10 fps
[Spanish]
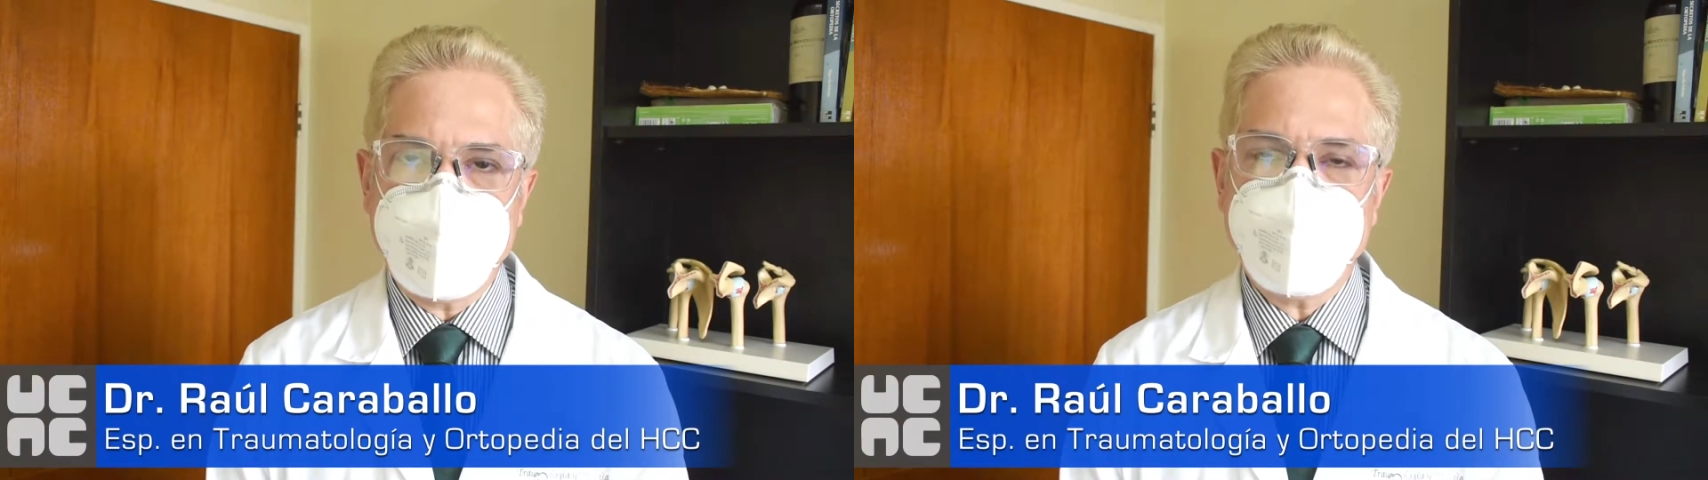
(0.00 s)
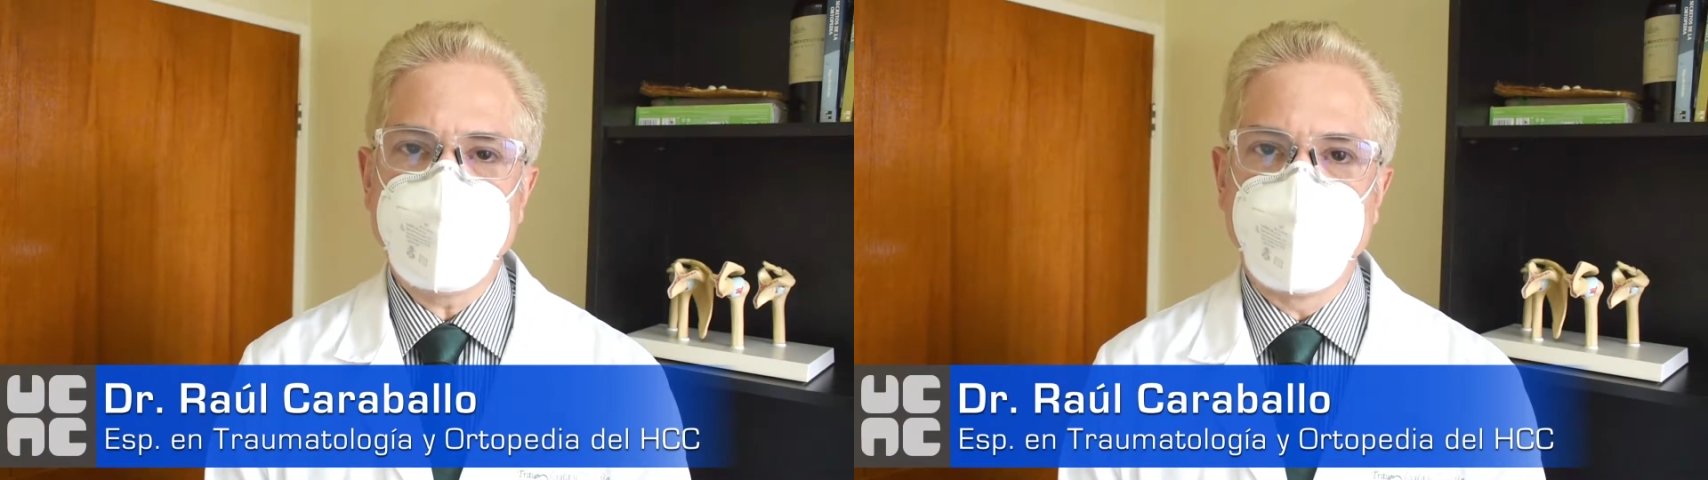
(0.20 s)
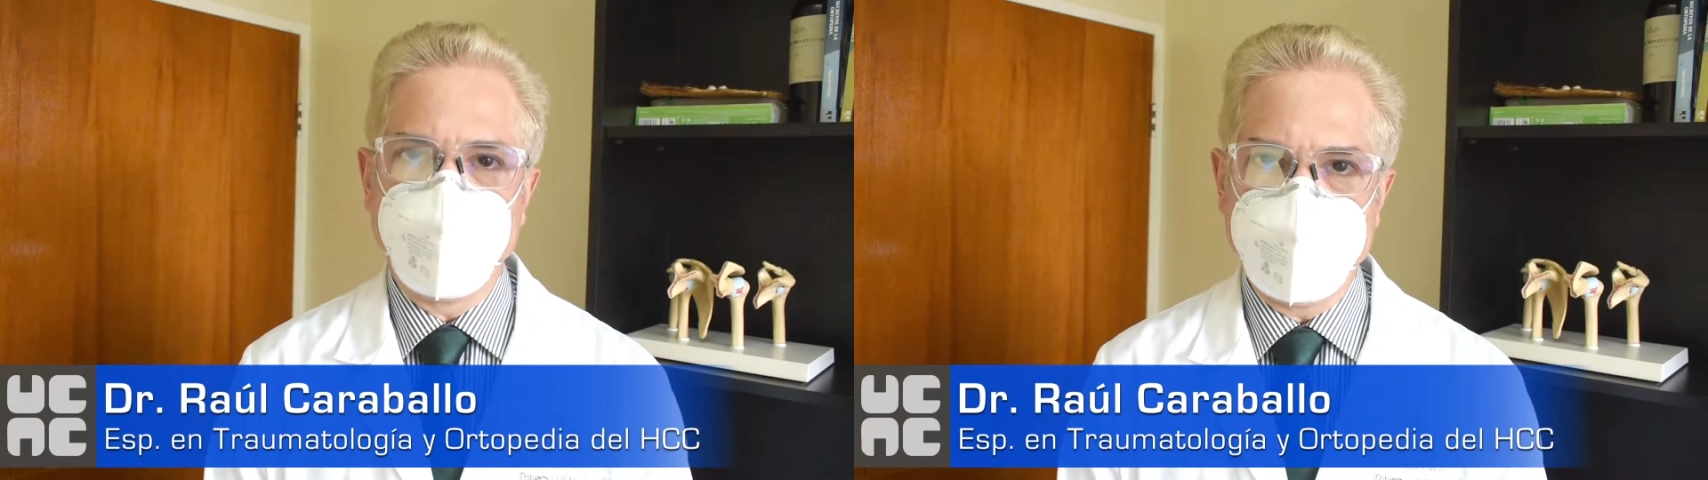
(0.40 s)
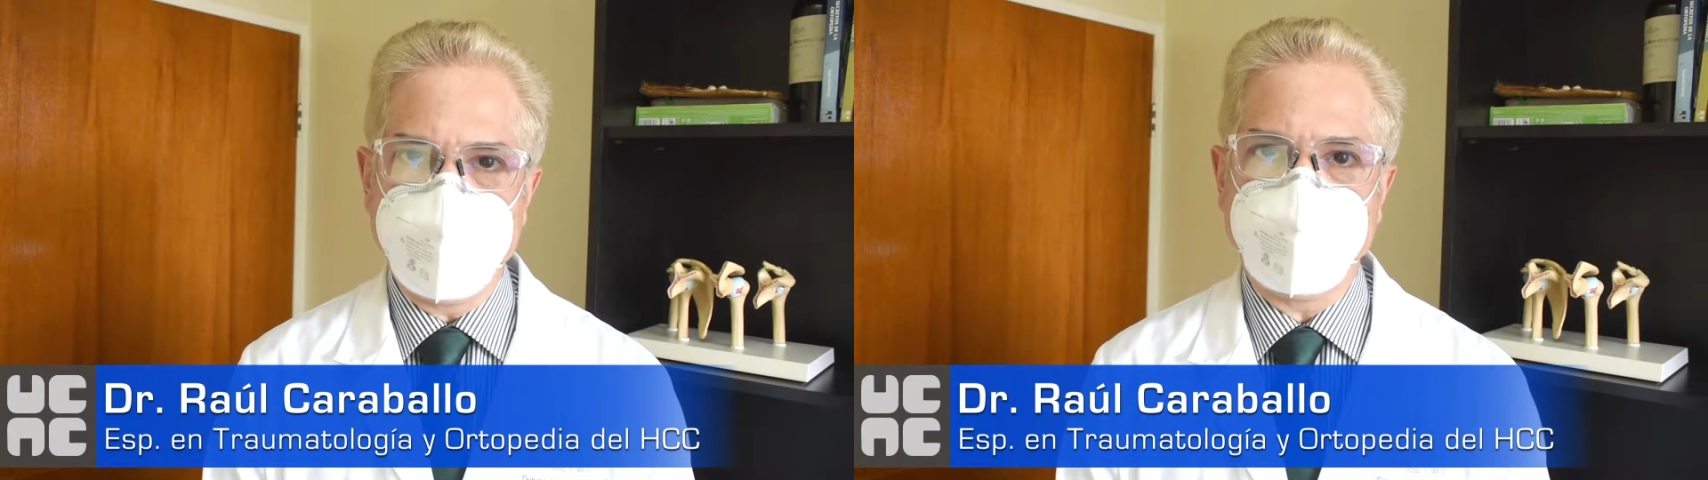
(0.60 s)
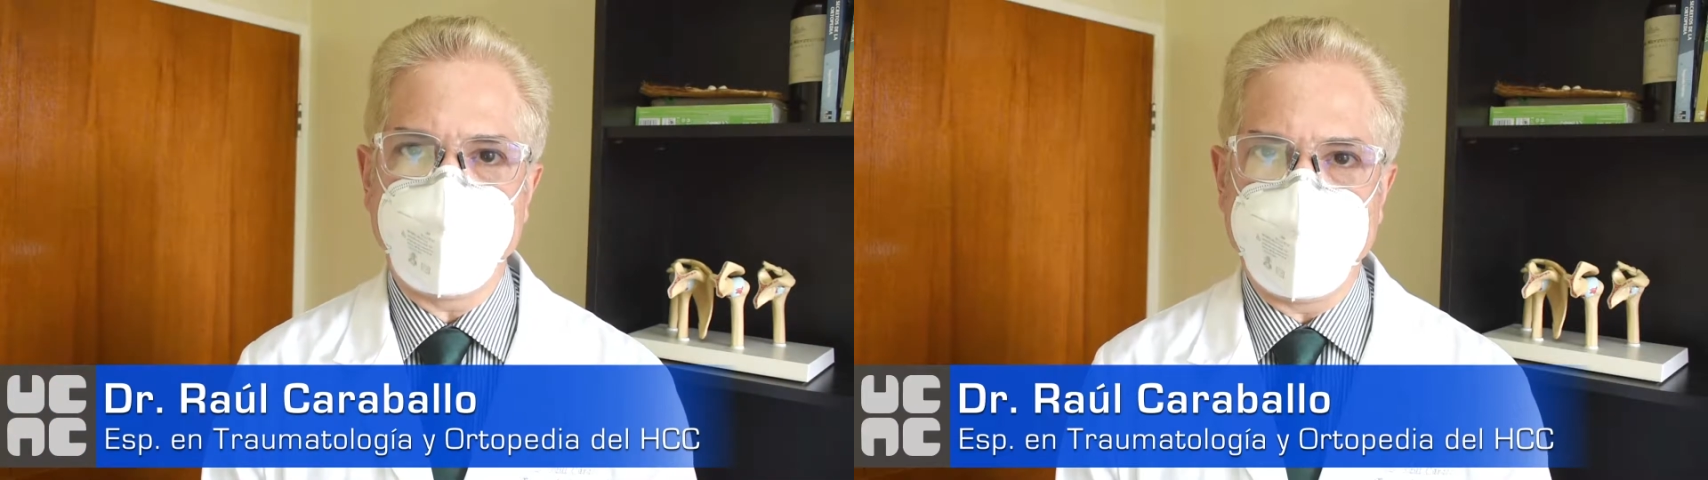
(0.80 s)
de los
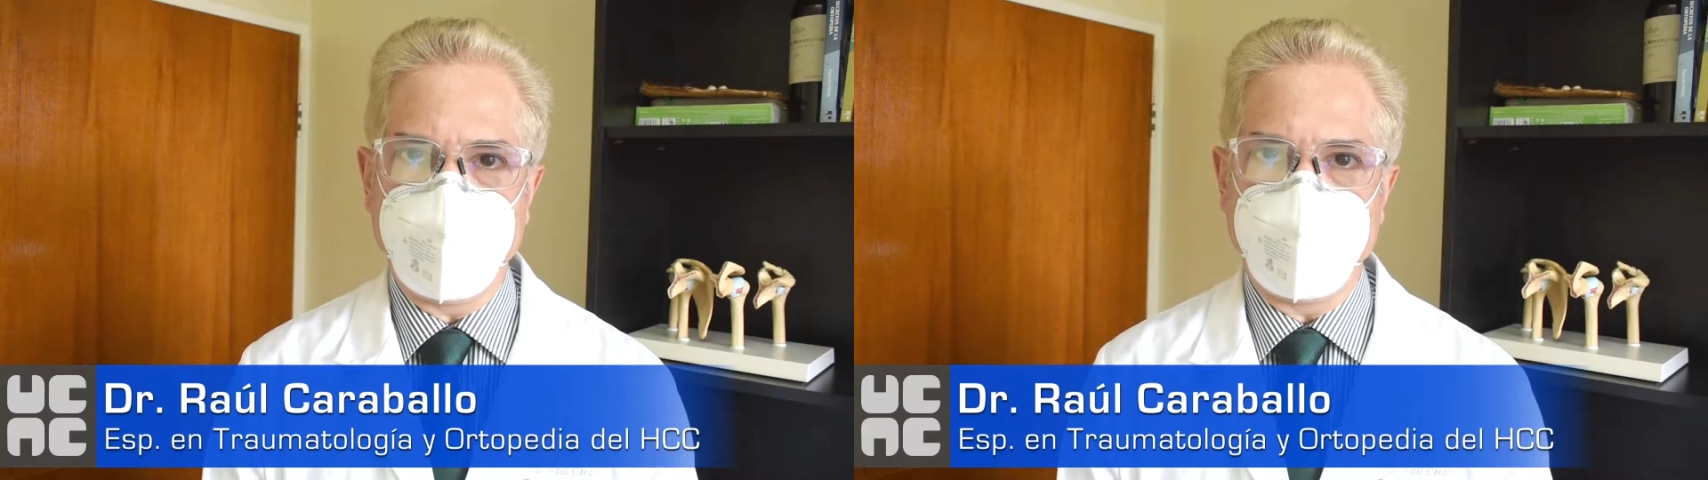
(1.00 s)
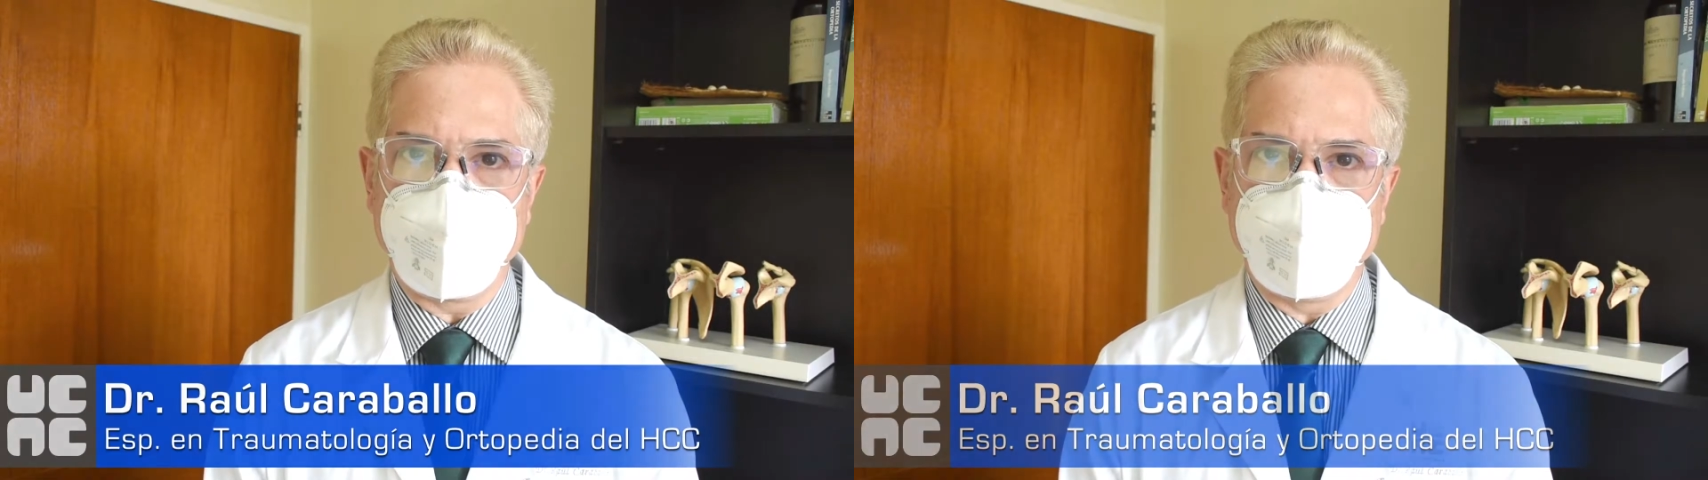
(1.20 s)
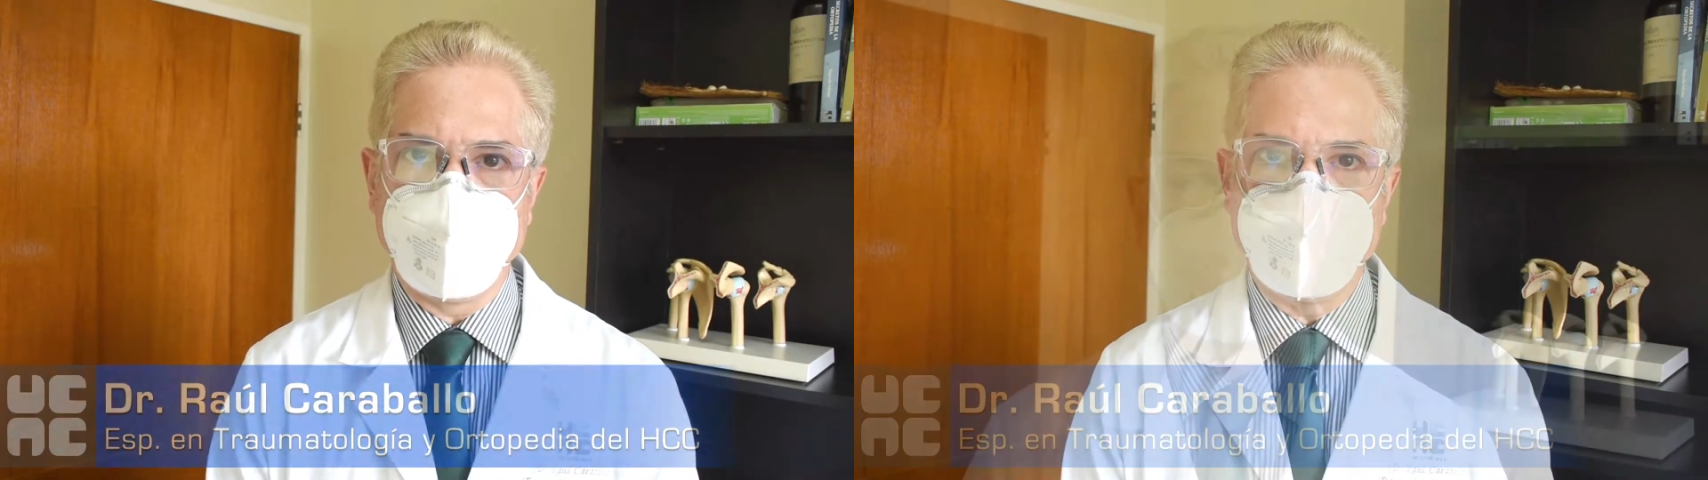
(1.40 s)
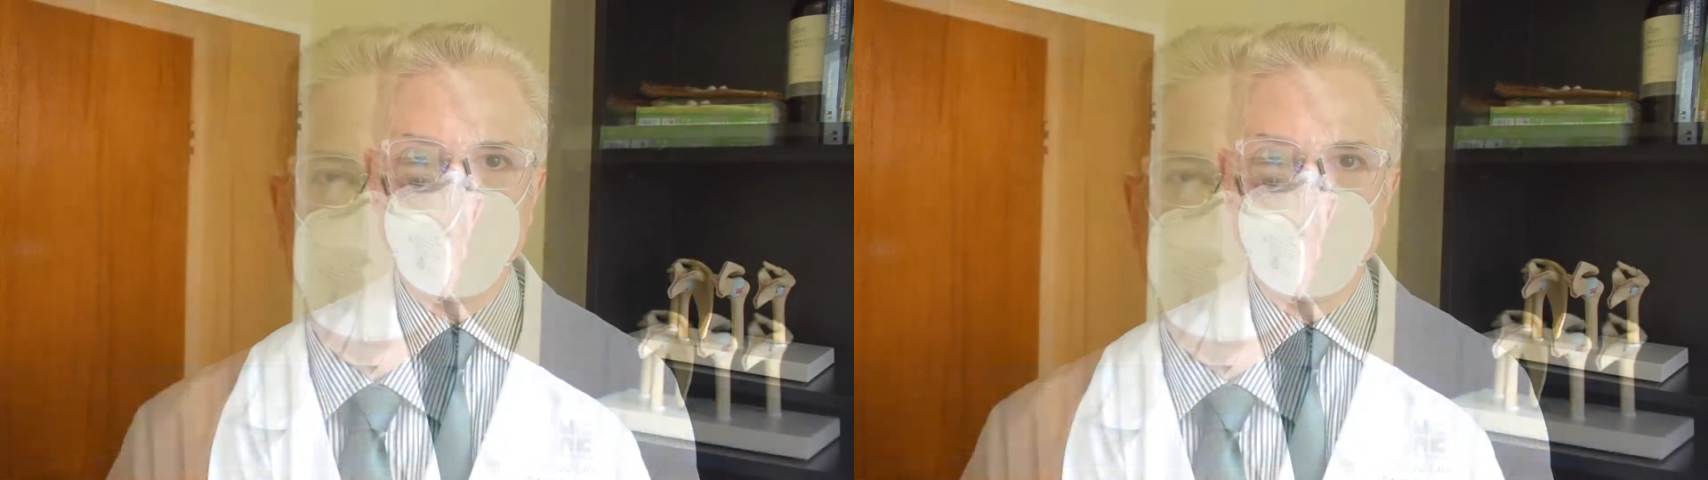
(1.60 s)
movimientos del hombro.